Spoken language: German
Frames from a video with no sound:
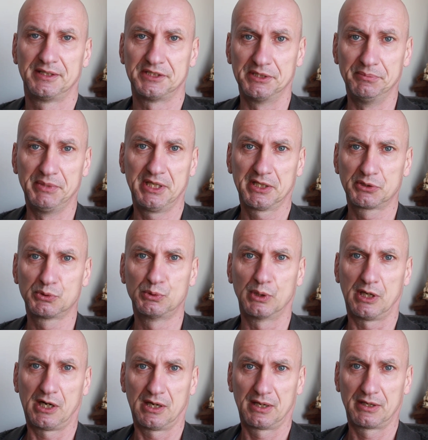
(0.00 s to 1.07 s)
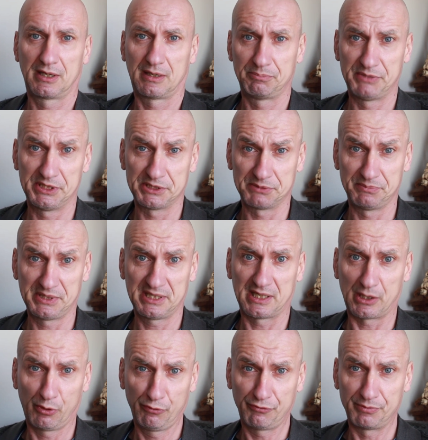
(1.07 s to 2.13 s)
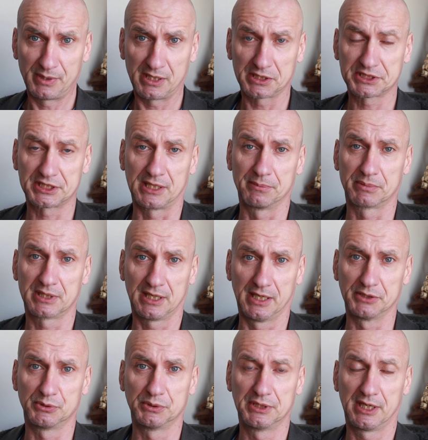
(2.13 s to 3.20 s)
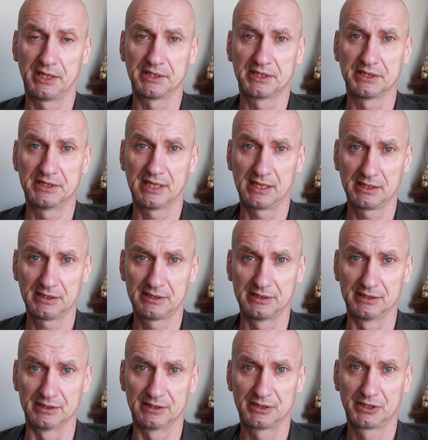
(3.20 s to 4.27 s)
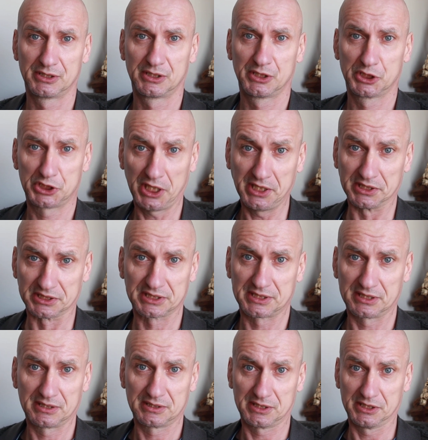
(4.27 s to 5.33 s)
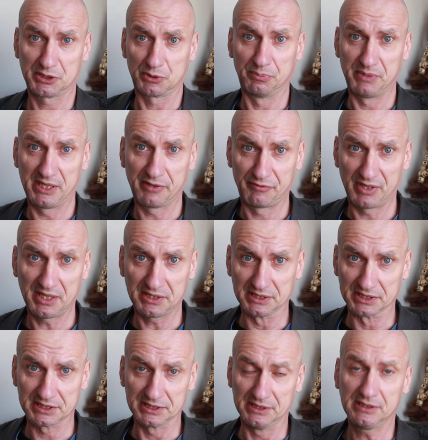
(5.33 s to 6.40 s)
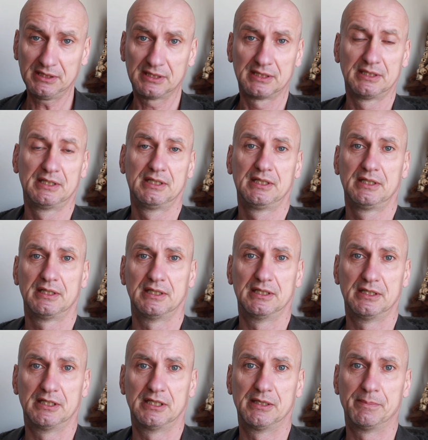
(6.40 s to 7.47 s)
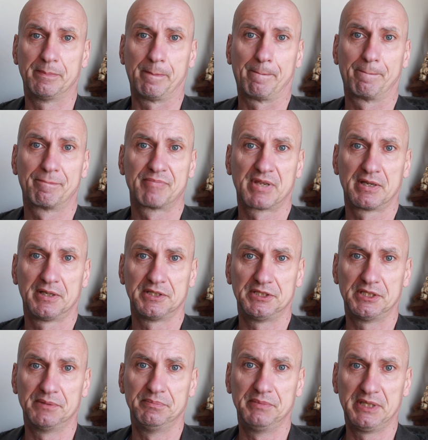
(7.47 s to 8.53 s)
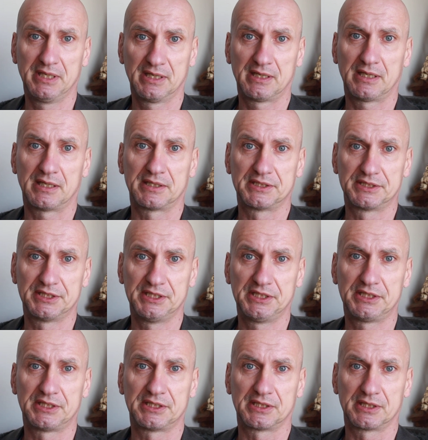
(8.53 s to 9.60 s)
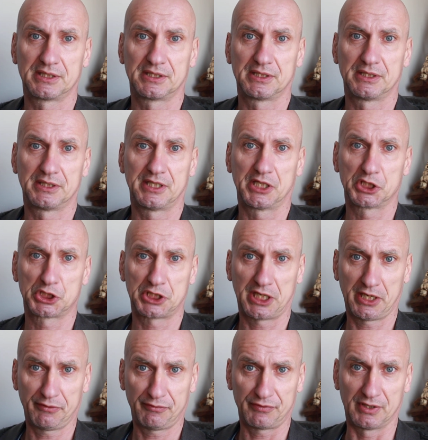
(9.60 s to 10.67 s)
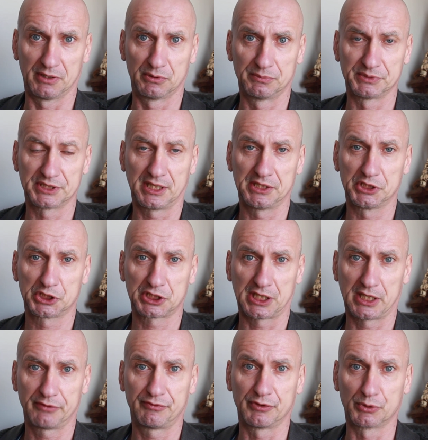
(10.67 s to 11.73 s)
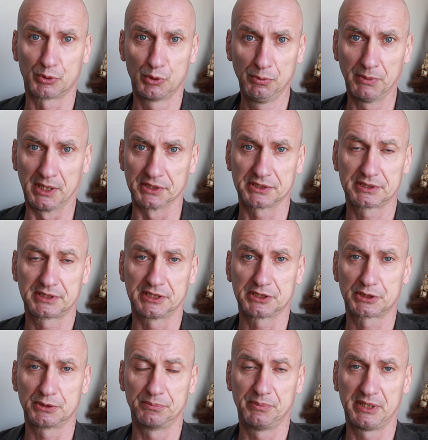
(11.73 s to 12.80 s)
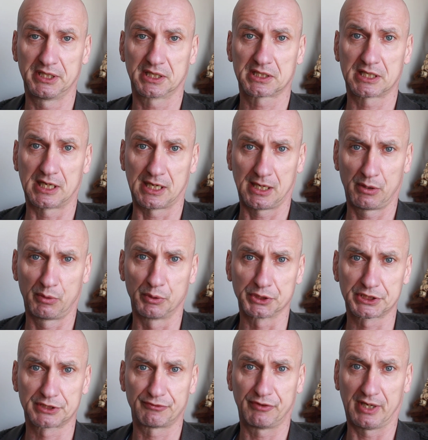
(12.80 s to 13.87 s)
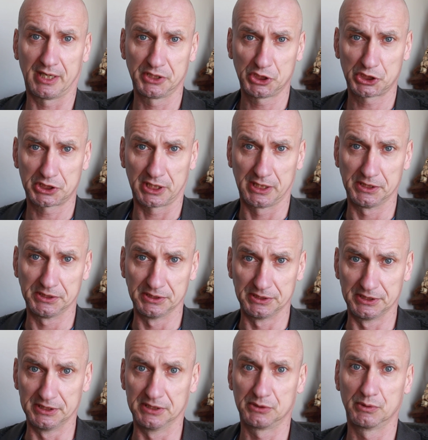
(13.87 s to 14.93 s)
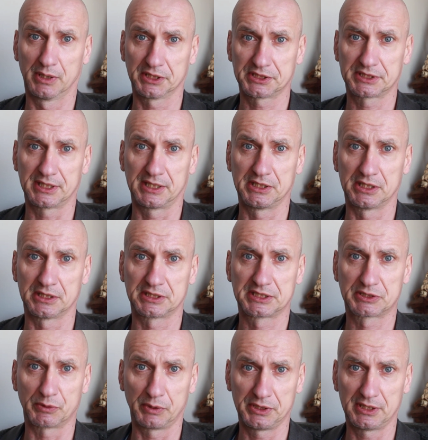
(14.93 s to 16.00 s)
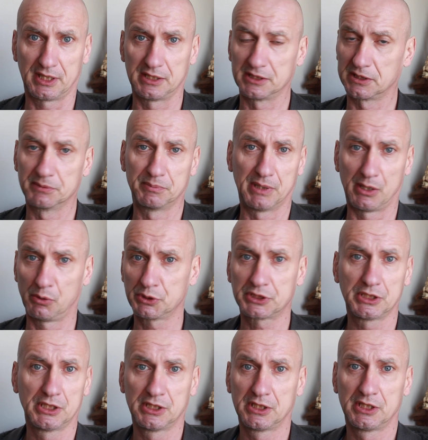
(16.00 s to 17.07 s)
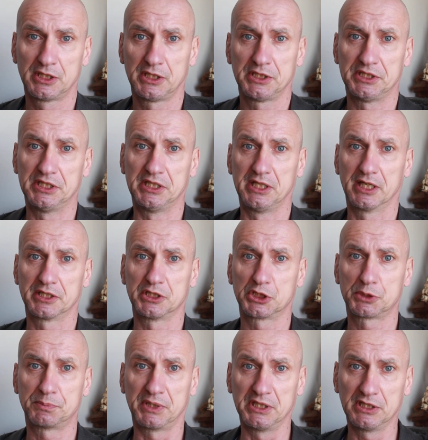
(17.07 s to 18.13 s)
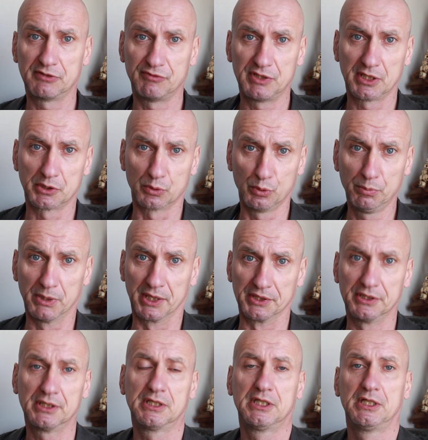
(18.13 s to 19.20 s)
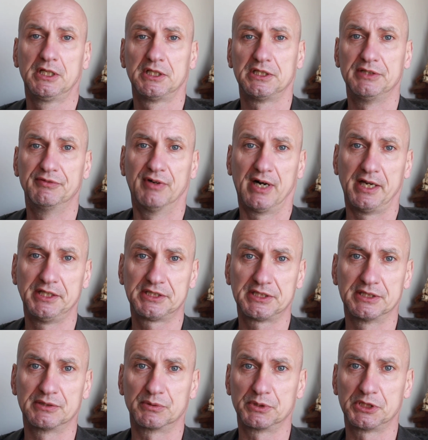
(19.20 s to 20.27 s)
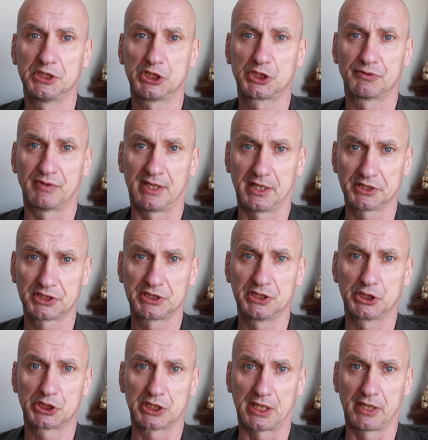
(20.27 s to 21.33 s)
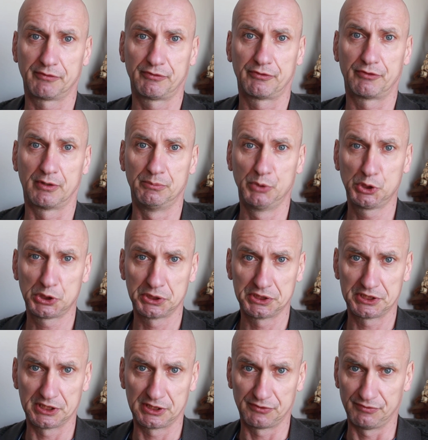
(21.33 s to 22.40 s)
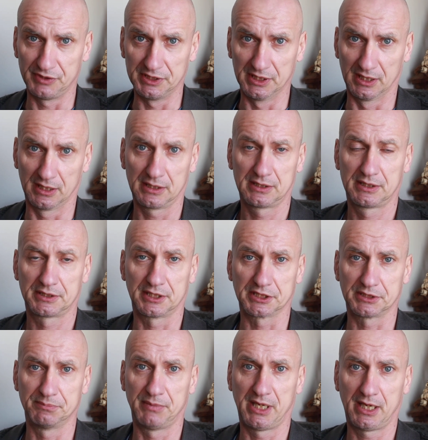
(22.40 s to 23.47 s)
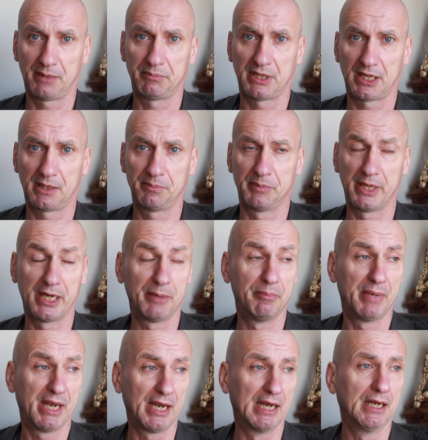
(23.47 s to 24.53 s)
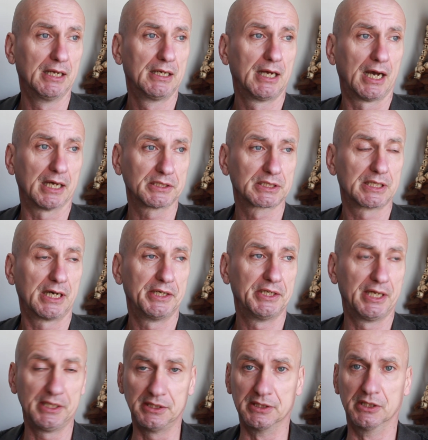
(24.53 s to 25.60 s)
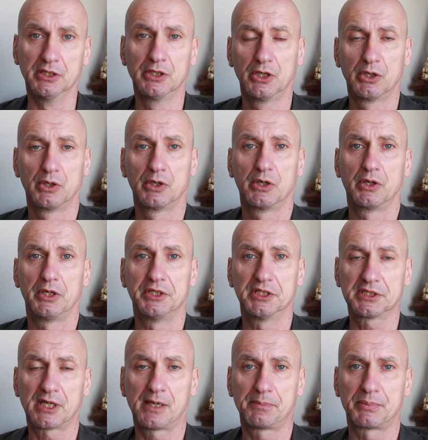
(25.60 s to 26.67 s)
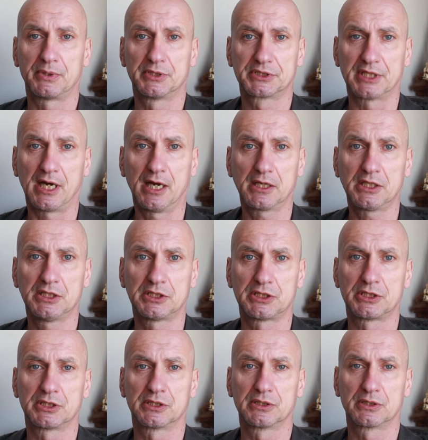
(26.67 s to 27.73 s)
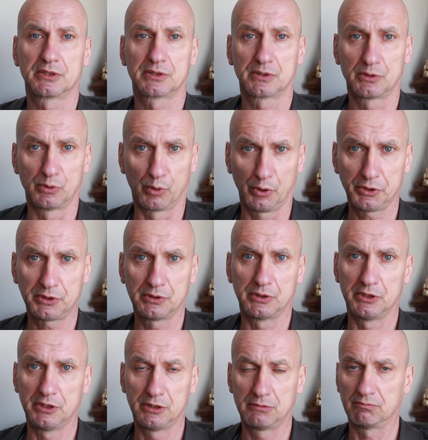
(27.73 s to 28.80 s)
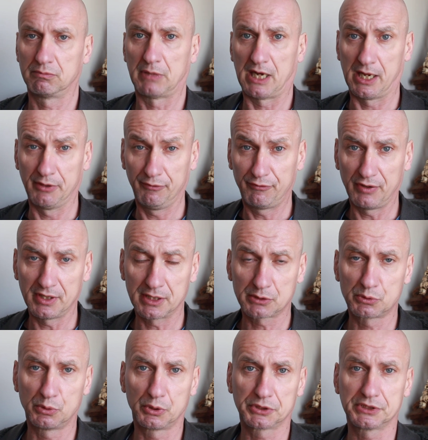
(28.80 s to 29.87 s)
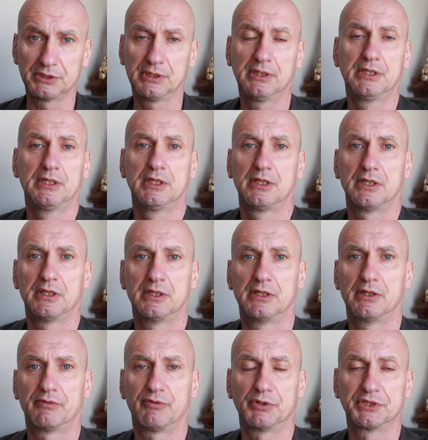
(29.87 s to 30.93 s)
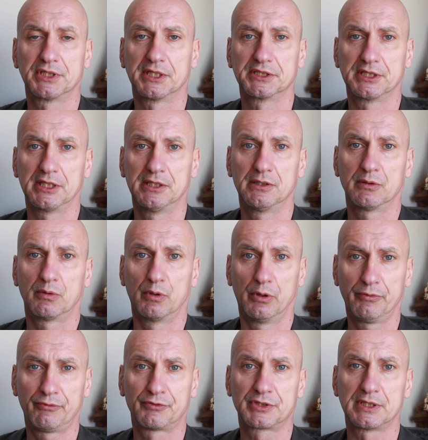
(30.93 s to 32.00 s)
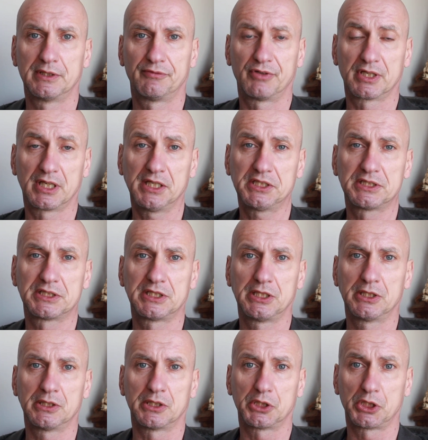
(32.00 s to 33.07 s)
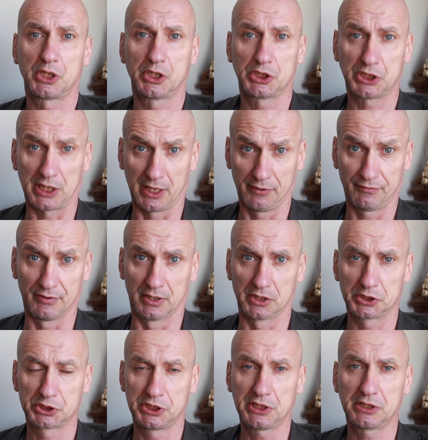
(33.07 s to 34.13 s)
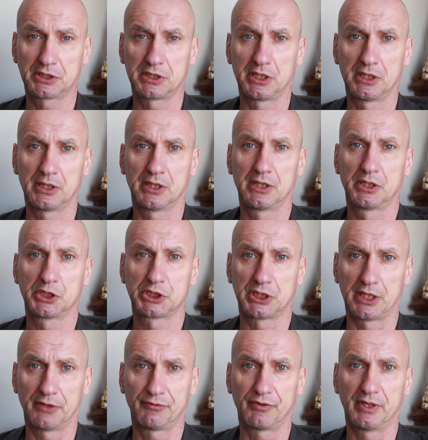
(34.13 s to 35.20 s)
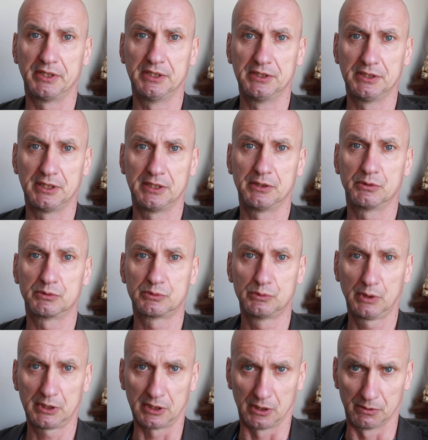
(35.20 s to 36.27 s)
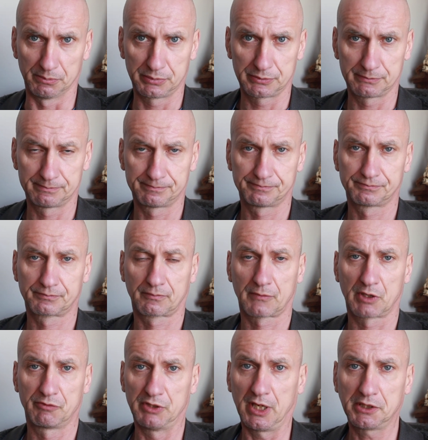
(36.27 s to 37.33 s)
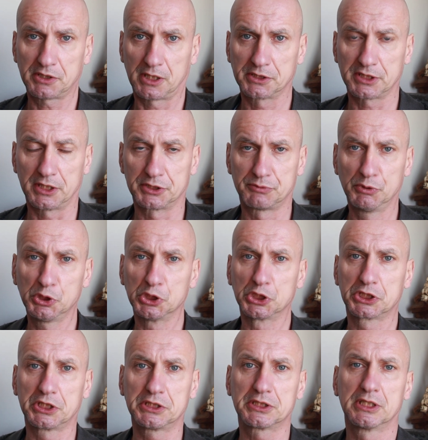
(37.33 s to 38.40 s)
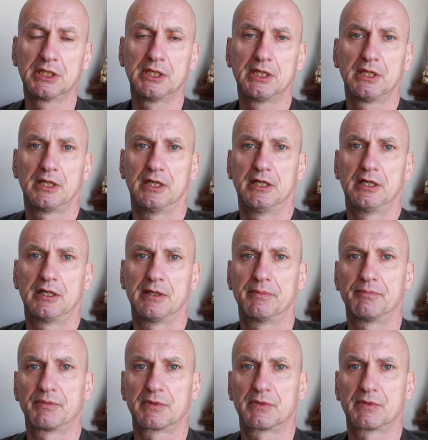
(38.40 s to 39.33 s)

Je mehr du mir je mehr Aufmerksamkeit du deinen Gedanken schenkst, desto mehr werden's. Ne? Ähm, je mehr sich der Schäfer um seine Schafe kümmert, desto mehr Chaos veranstalten die. Du hast deine Zäune alle gebaut, die Herde springt wieder drüber. Ne? Die weißen und die schwarzen Schafe vermischen sich wieder. Das Mäh, Mäh, Mäh, Mäh hat kein Ende. Deshalb sage ich Leuten in Anfängerkursen, äh, von Sazen oft, äh, vergesst den Schäfer, schickt den Schäfer in den Urlaub. Vielleicht als ein Zwischenschritt äh,